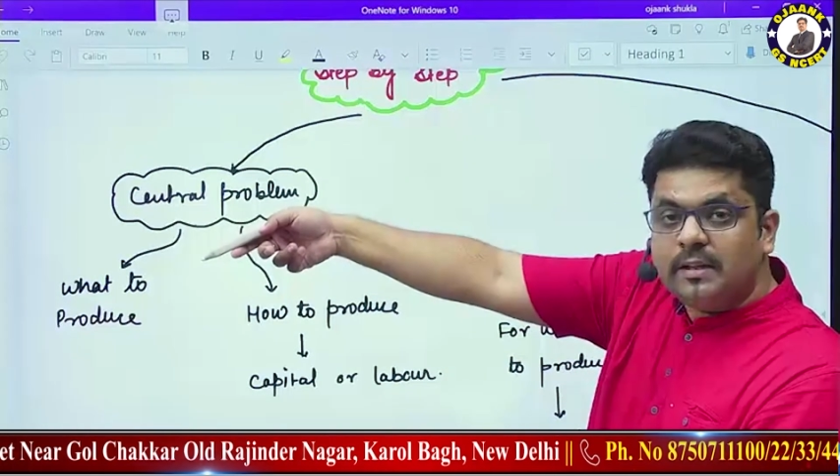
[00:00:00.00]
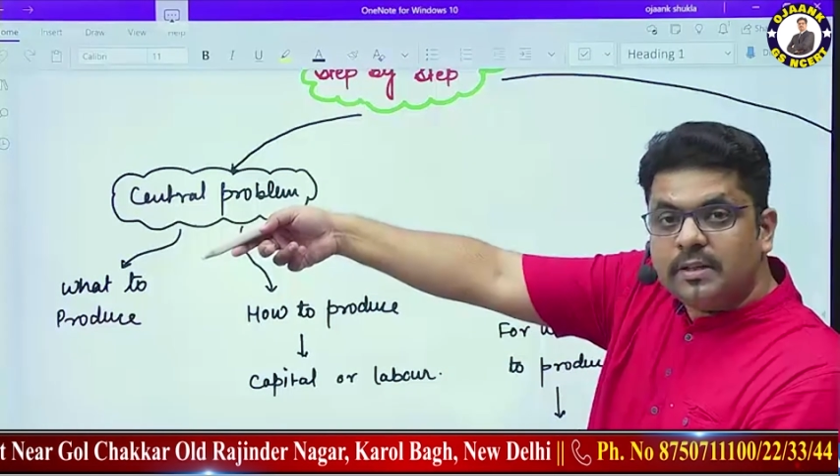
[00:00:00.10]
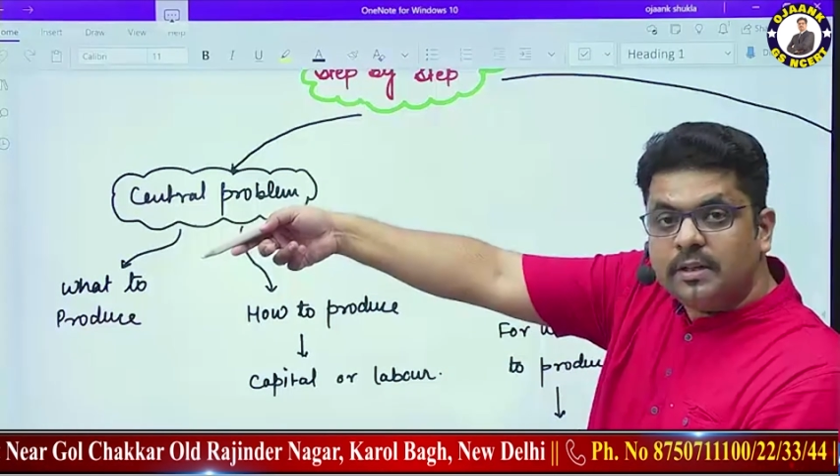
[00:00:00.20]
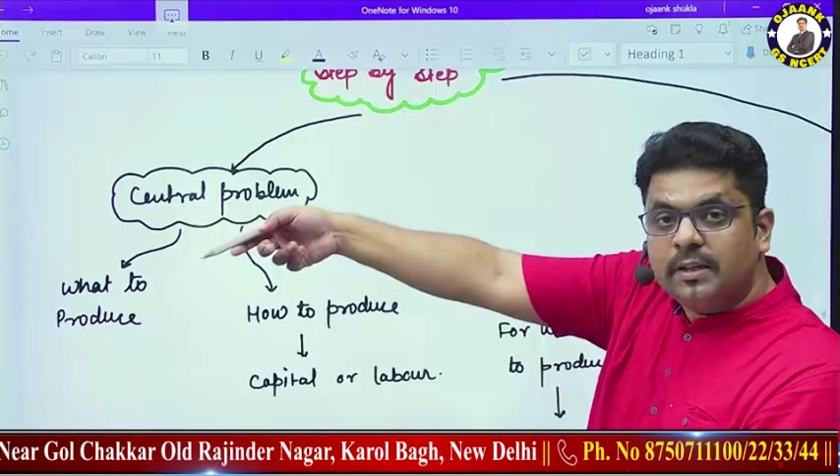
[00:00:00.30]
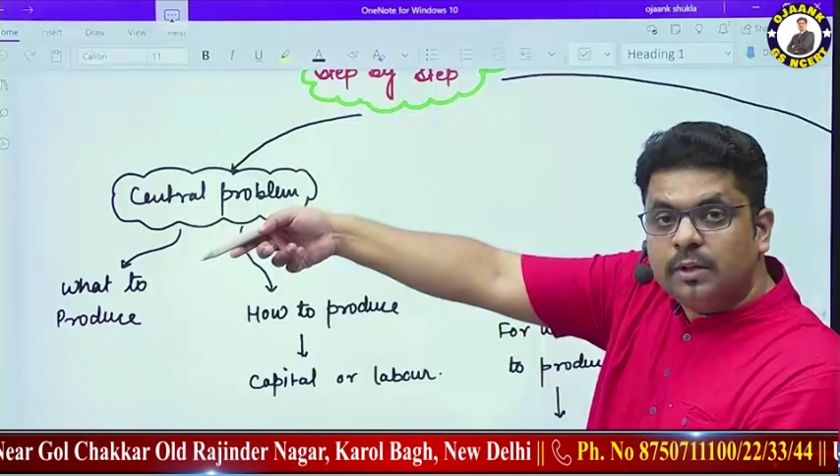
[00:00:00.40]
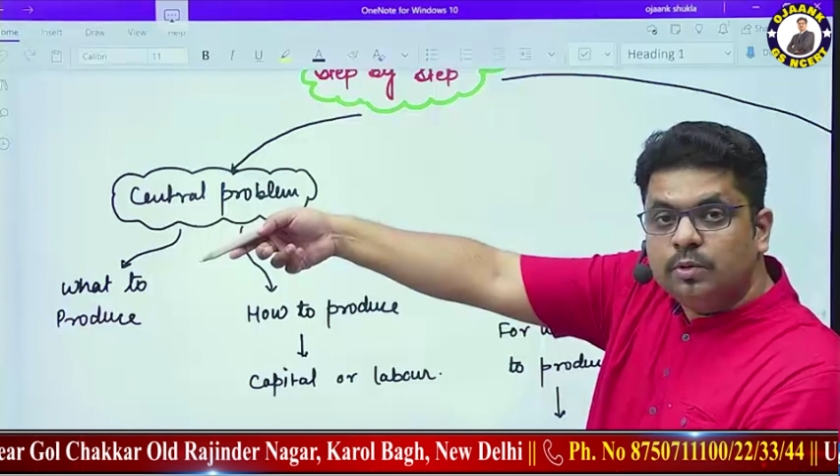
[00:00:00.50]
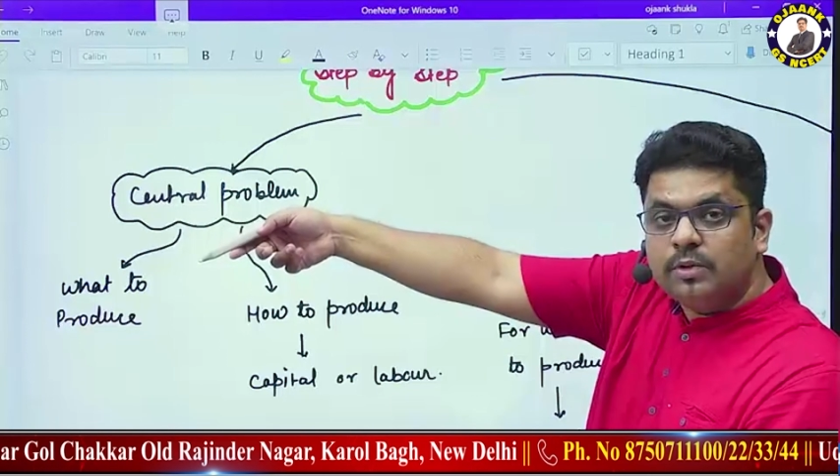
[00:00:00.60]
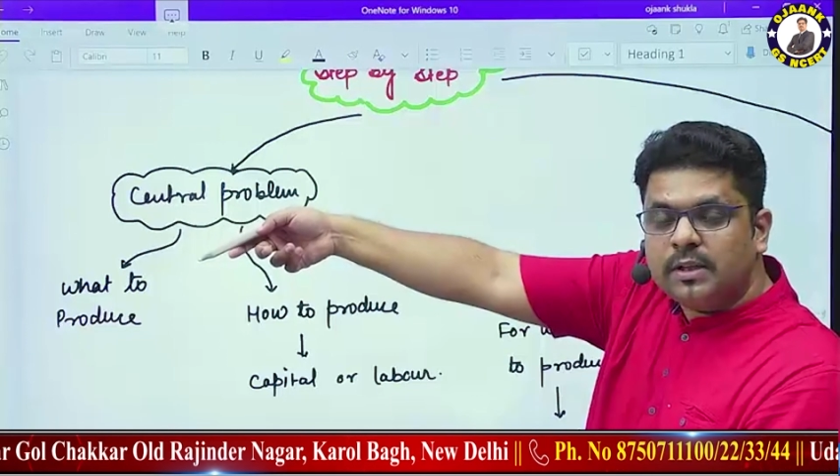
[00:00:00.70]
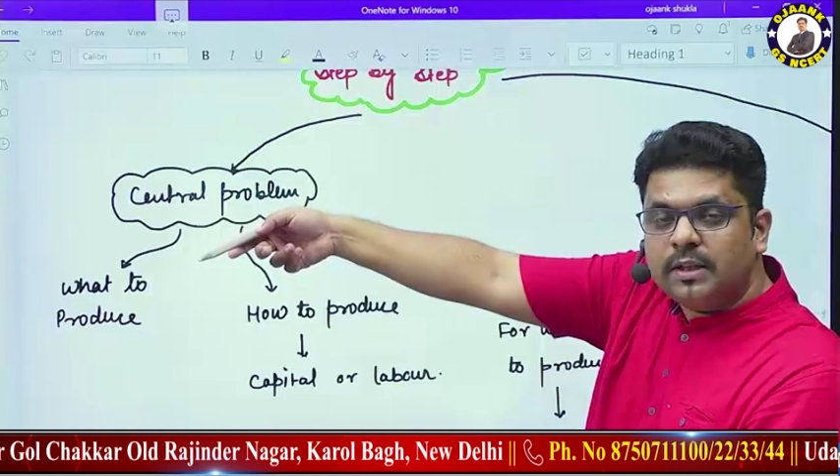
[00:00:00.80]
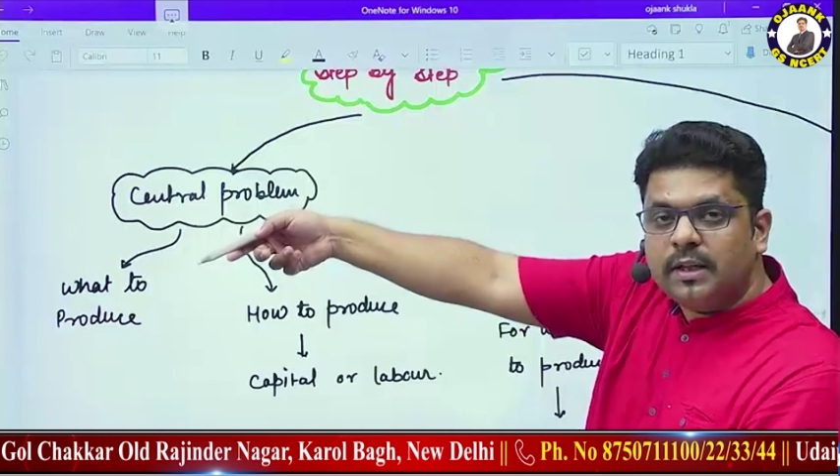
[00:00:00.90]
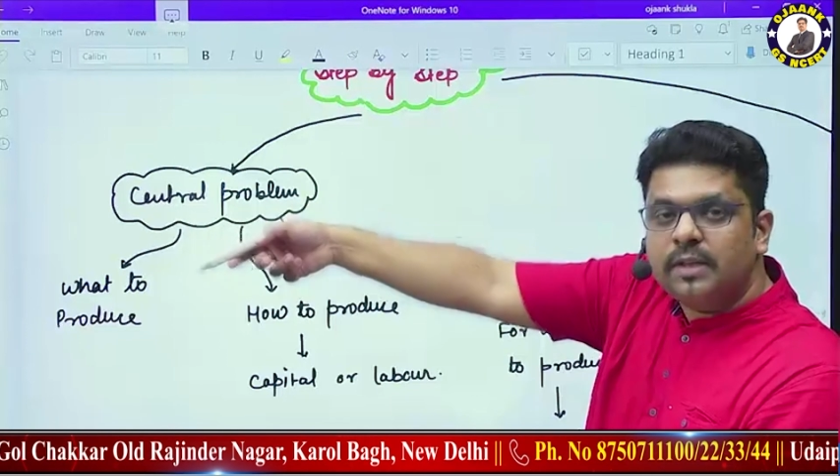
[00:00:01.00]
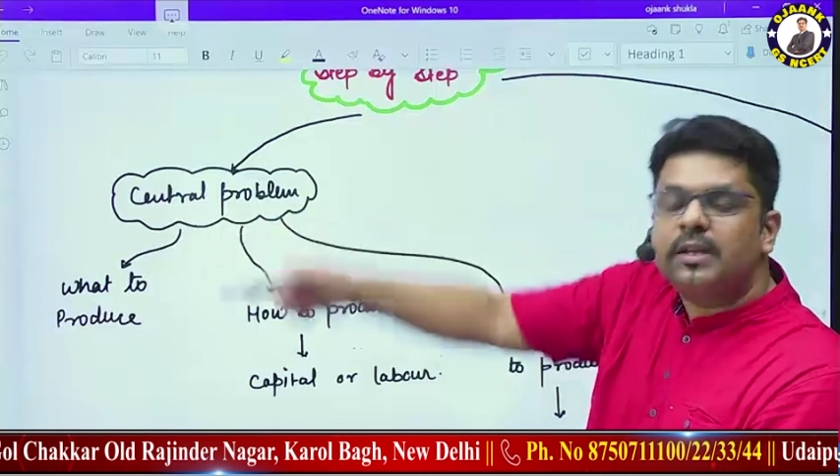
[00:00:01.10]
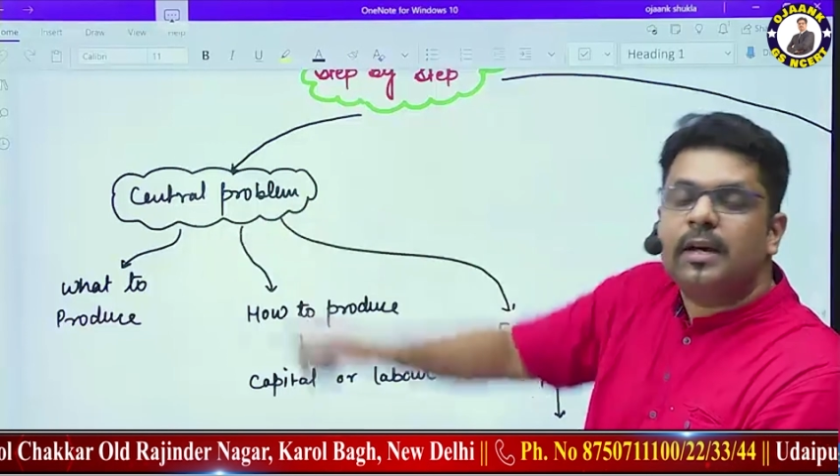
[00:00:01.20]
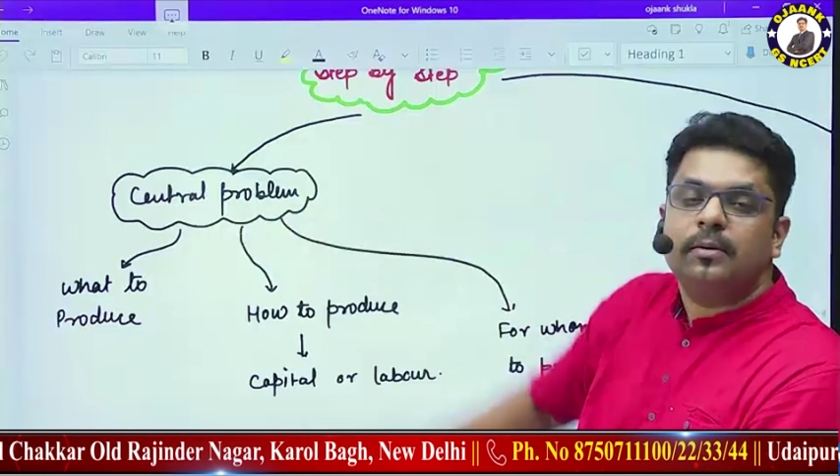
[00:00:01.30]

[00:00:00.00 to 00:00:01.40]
दस लीटर दूध ज्यादा देना तो क्या